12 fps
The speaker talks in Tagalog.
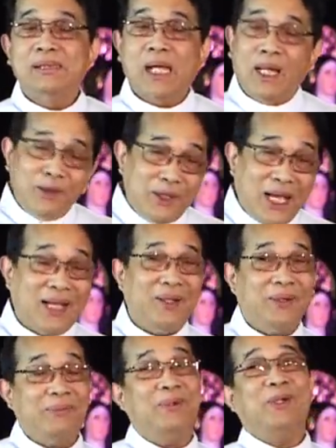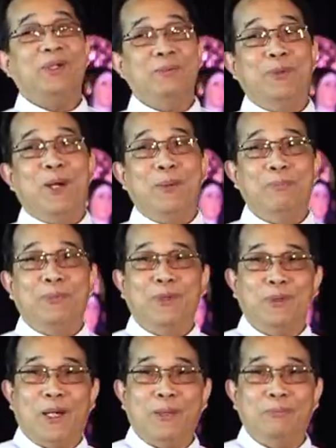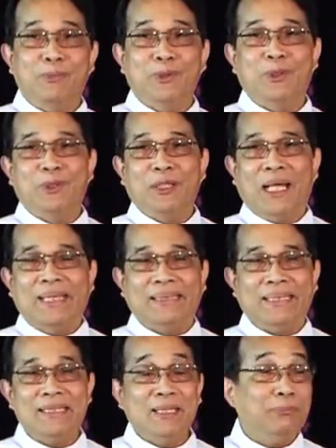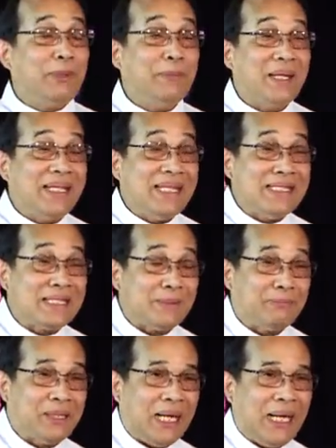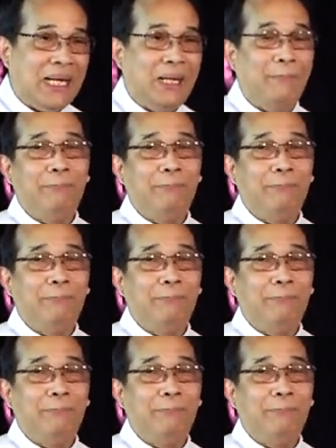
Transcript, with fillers: anong gagawin mo? Yun po ang, ang punto natin. Siyempre, mag-iisip ka.